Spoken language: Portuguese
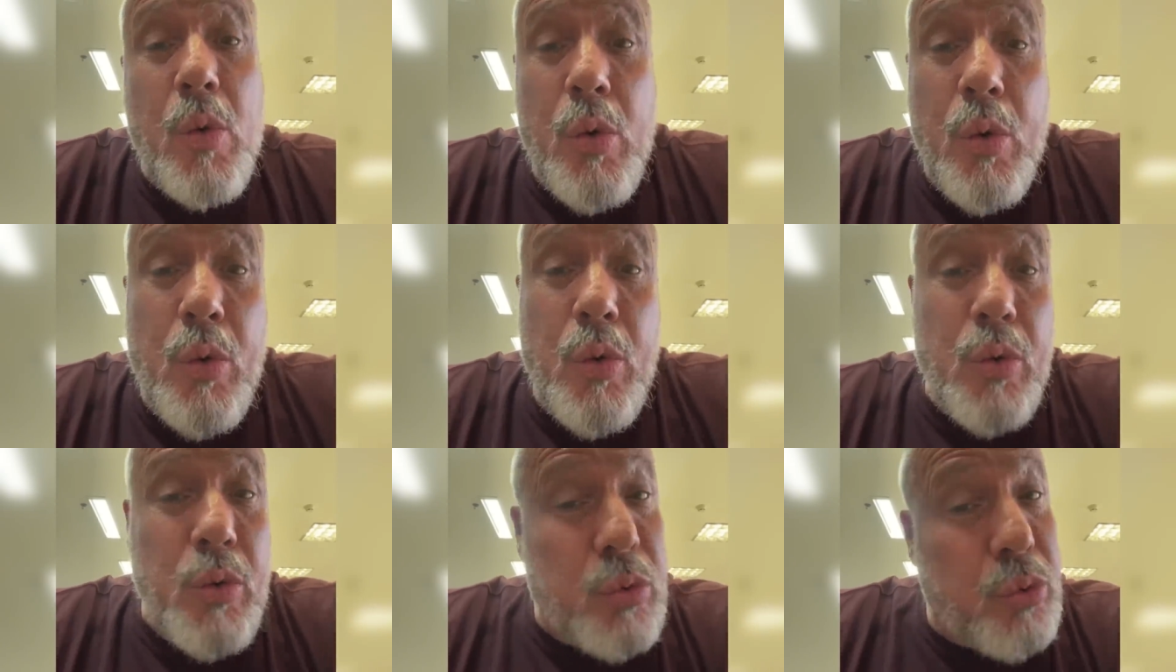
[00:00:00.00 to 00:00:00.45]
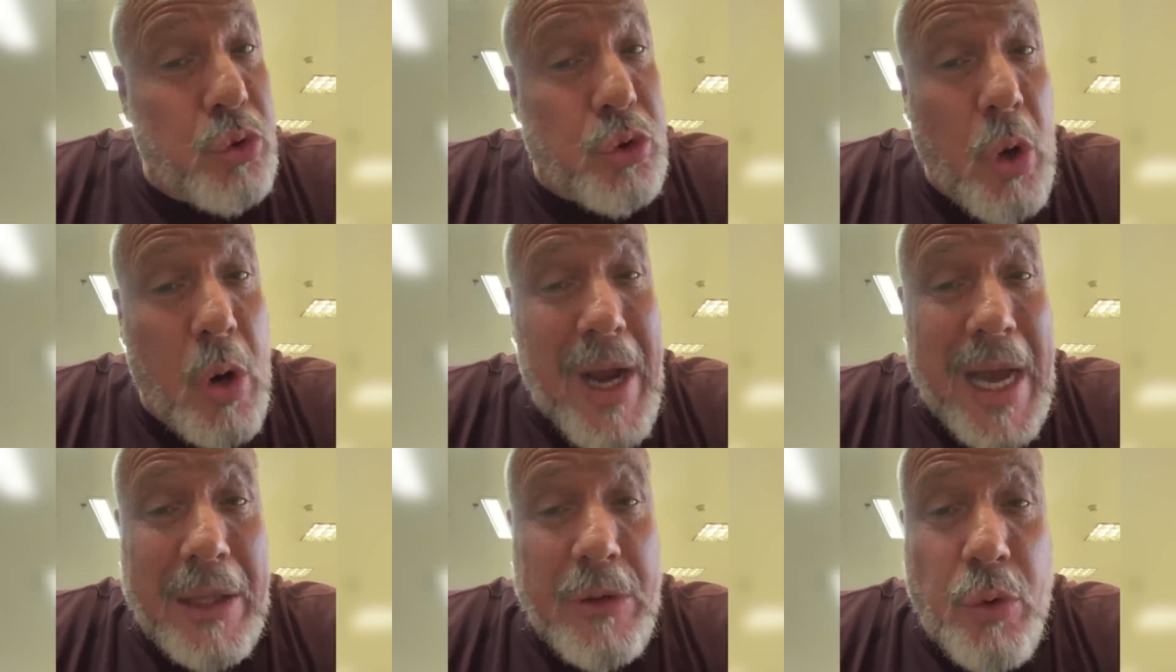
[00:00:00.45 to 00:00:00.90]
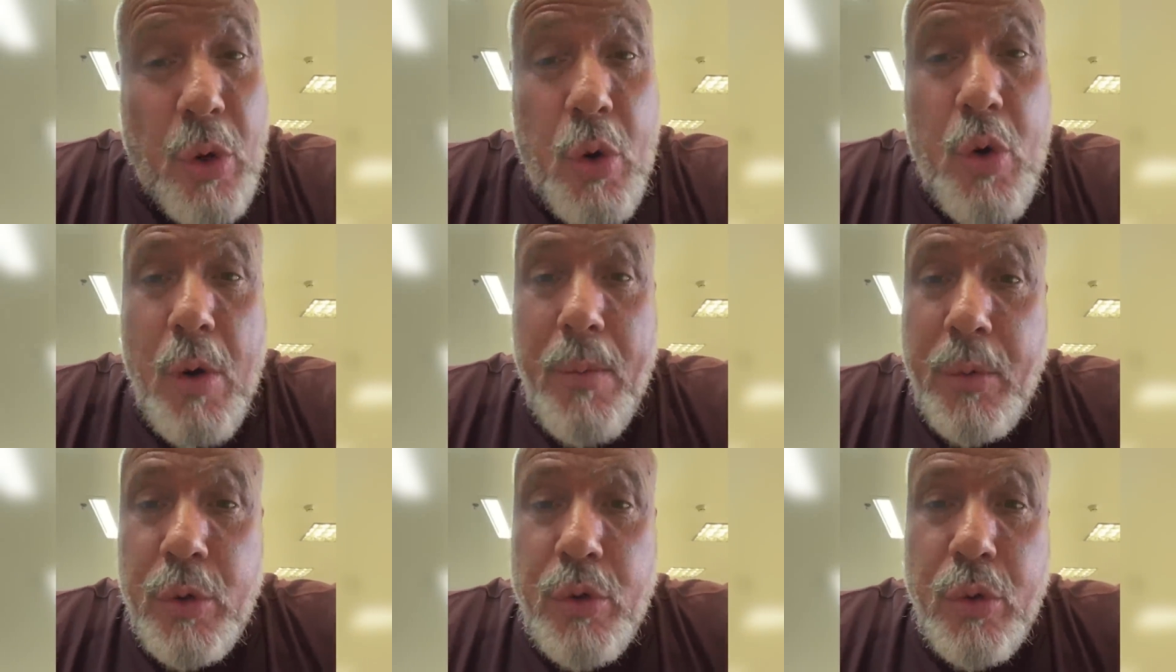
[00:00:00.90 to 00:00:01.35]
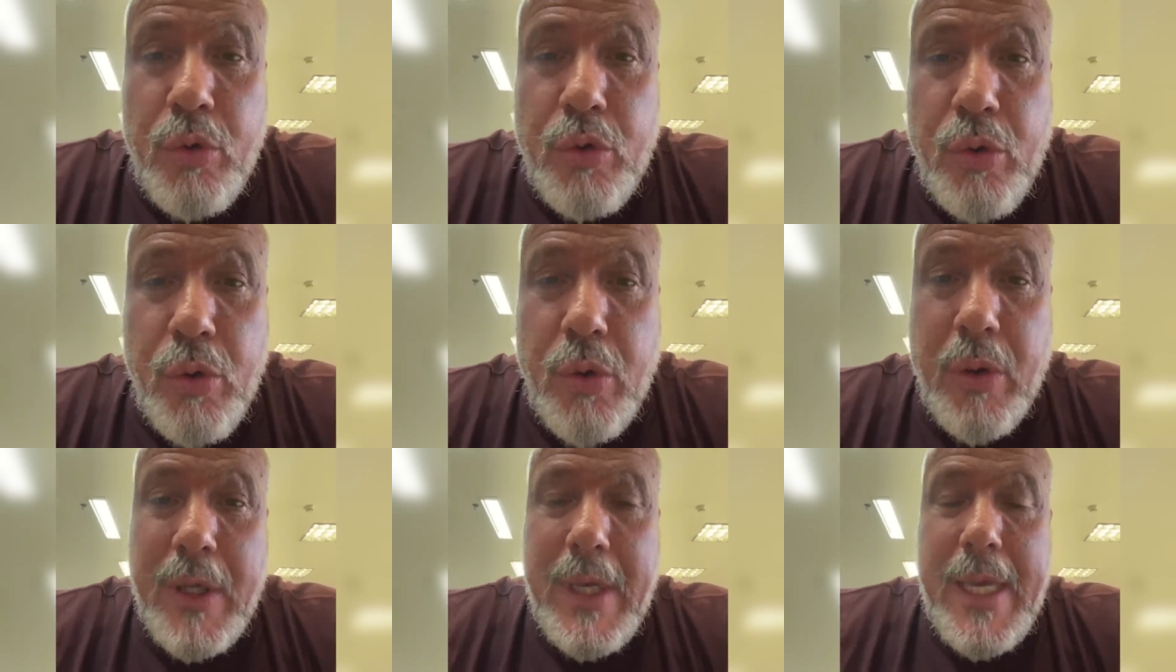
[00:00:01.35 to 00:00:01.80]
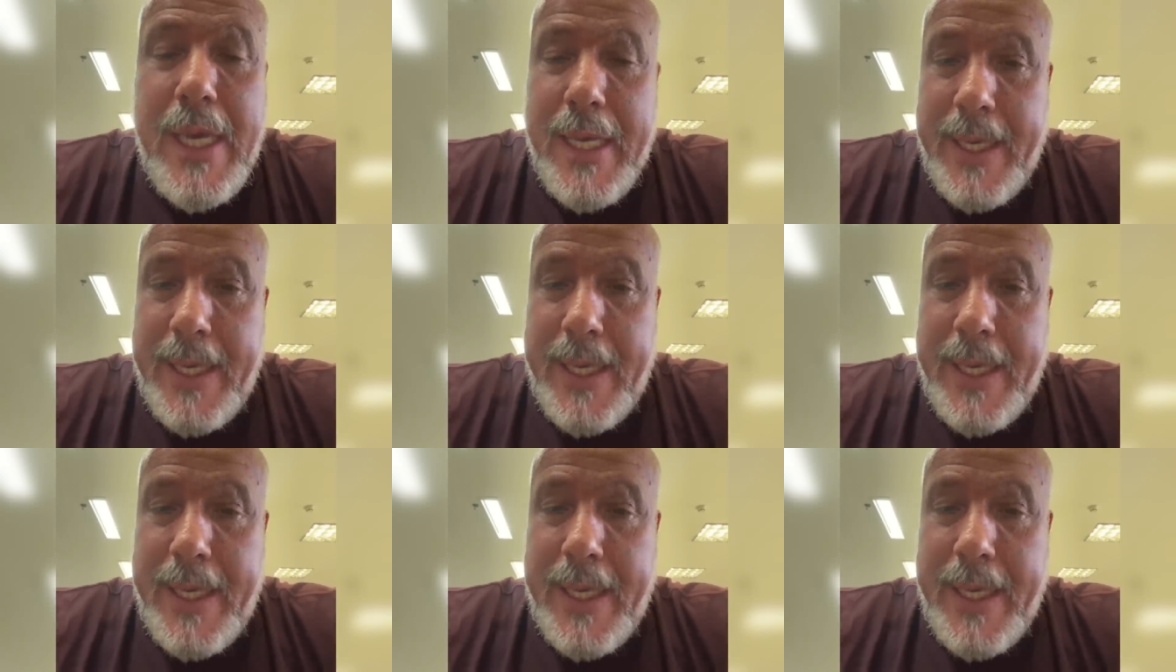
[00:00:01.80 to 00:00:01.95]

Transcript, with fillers: com um jogador como o Dudu,